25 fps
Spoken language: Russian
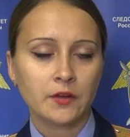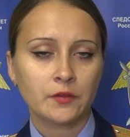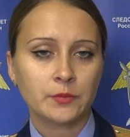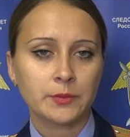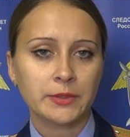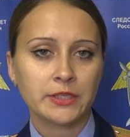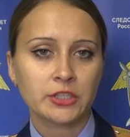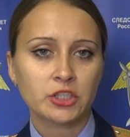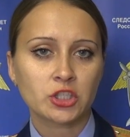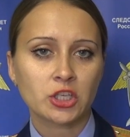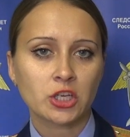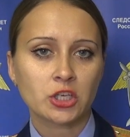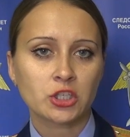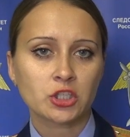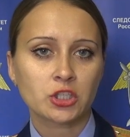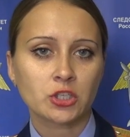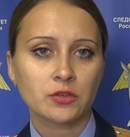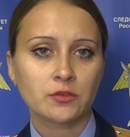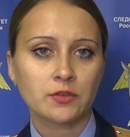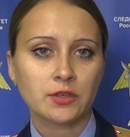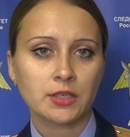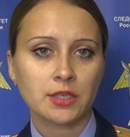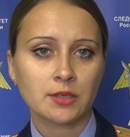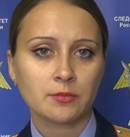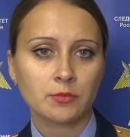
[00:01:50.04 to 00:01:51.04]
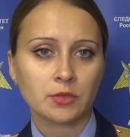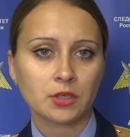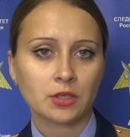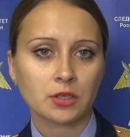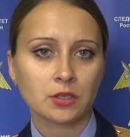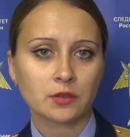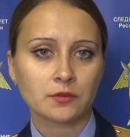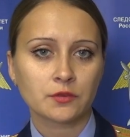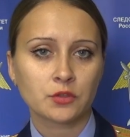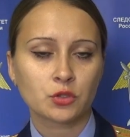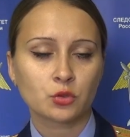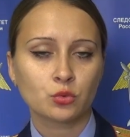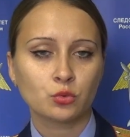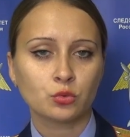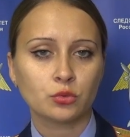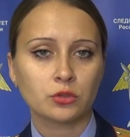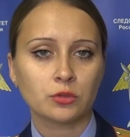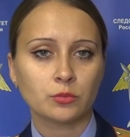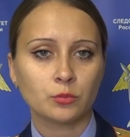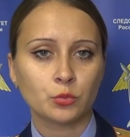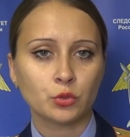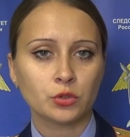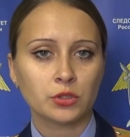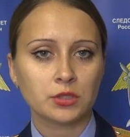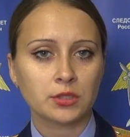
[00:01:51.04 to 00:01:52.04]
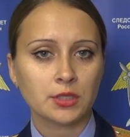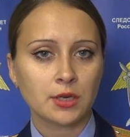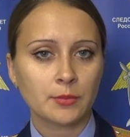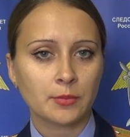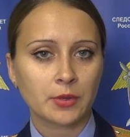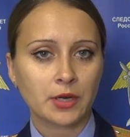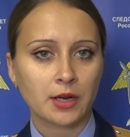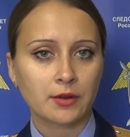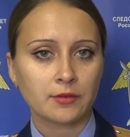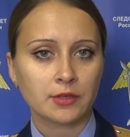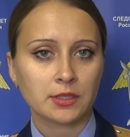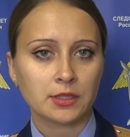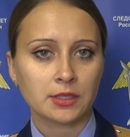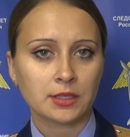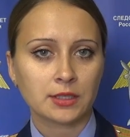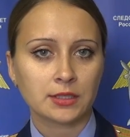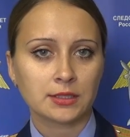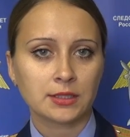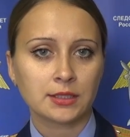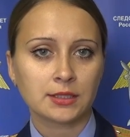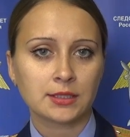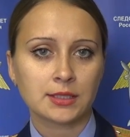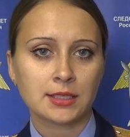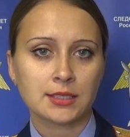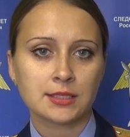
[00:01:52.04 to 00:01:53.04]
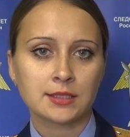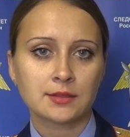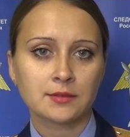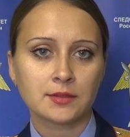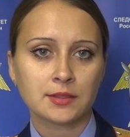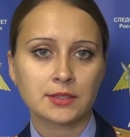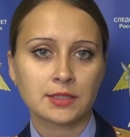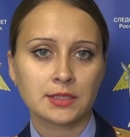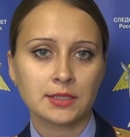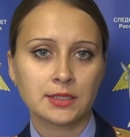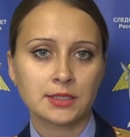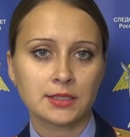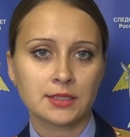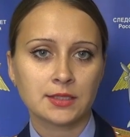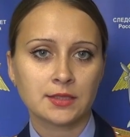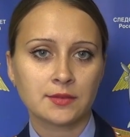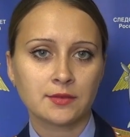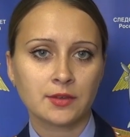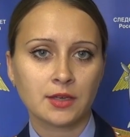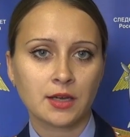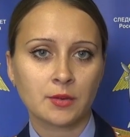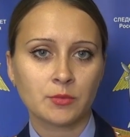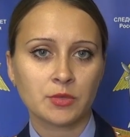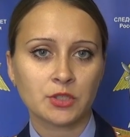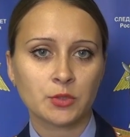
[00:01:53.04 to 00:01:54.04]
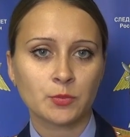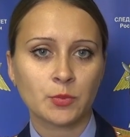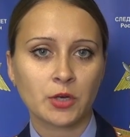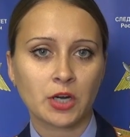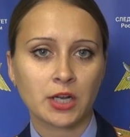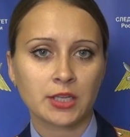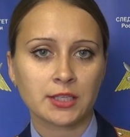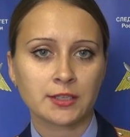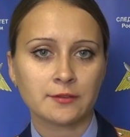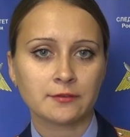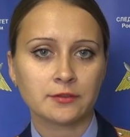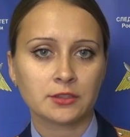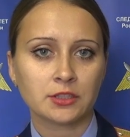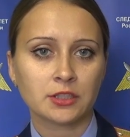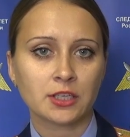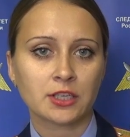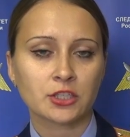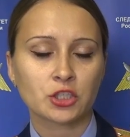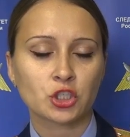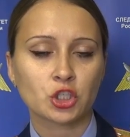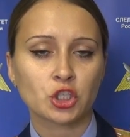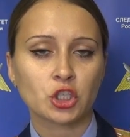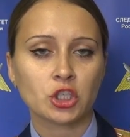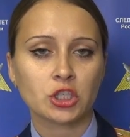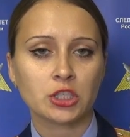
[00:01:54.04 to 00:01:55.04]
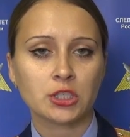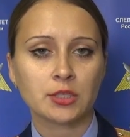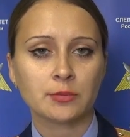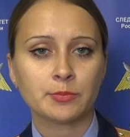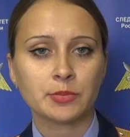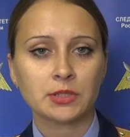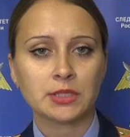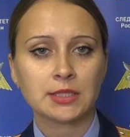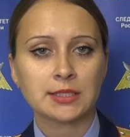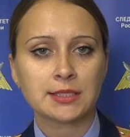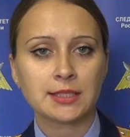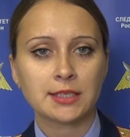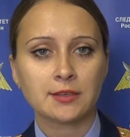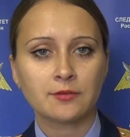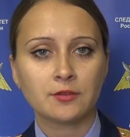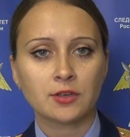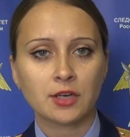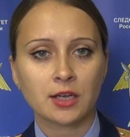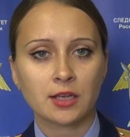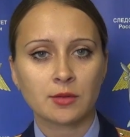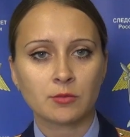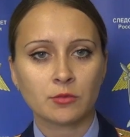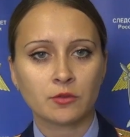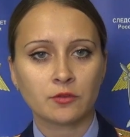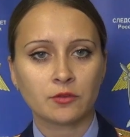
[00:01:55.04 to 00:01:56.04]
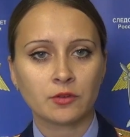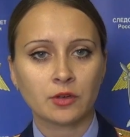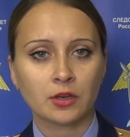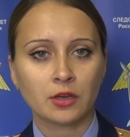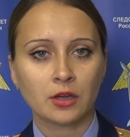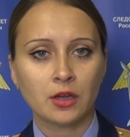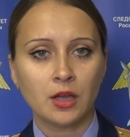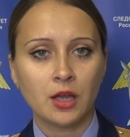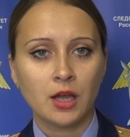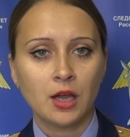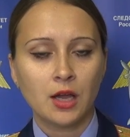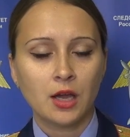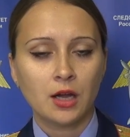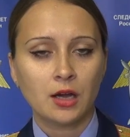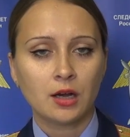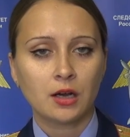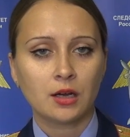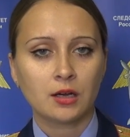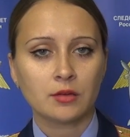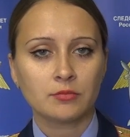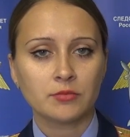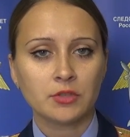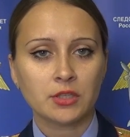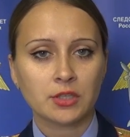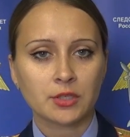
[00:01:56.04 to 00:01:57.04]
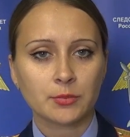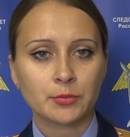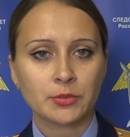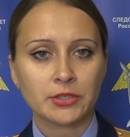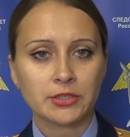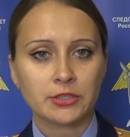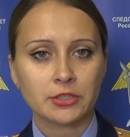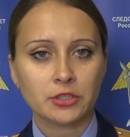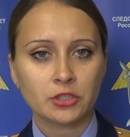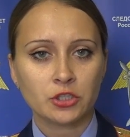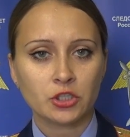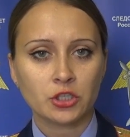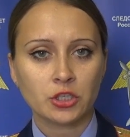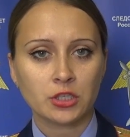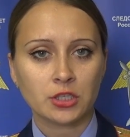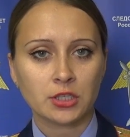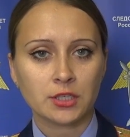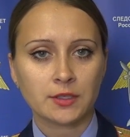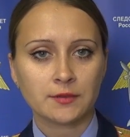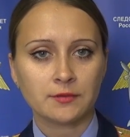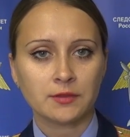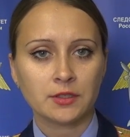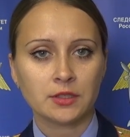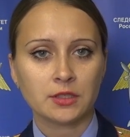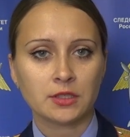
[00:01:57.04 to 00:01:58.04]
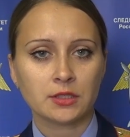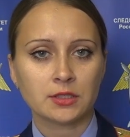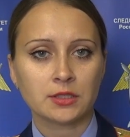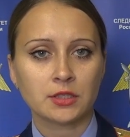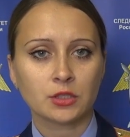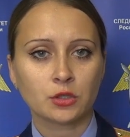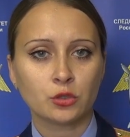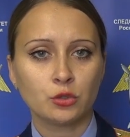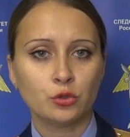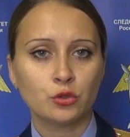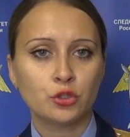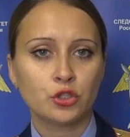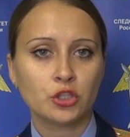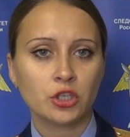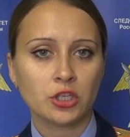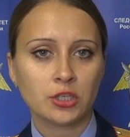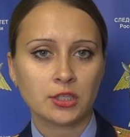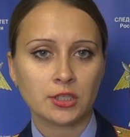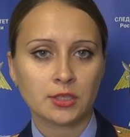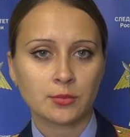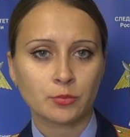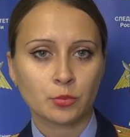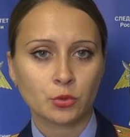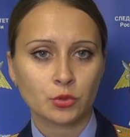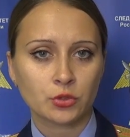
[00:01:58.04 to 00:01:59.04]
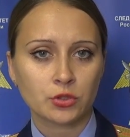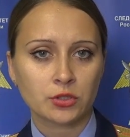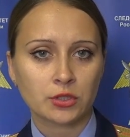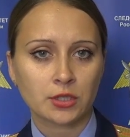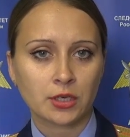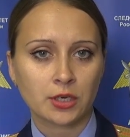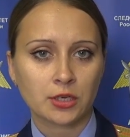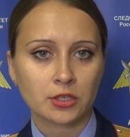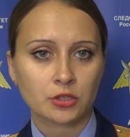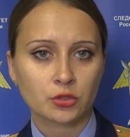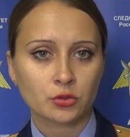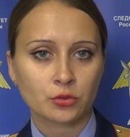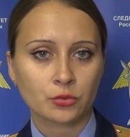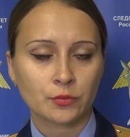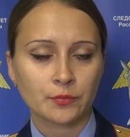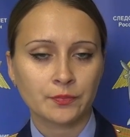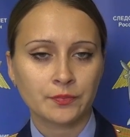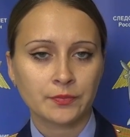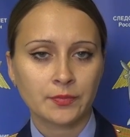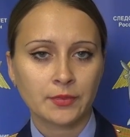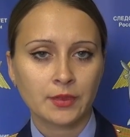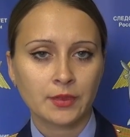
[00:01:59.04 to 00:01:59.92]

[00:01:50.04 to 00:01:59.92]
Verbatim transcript: В ближайшее время в суд будет направлено ходатайство следствия об избрании в отношении подозреваемого а, меры пресечения в виде заключения под стражу.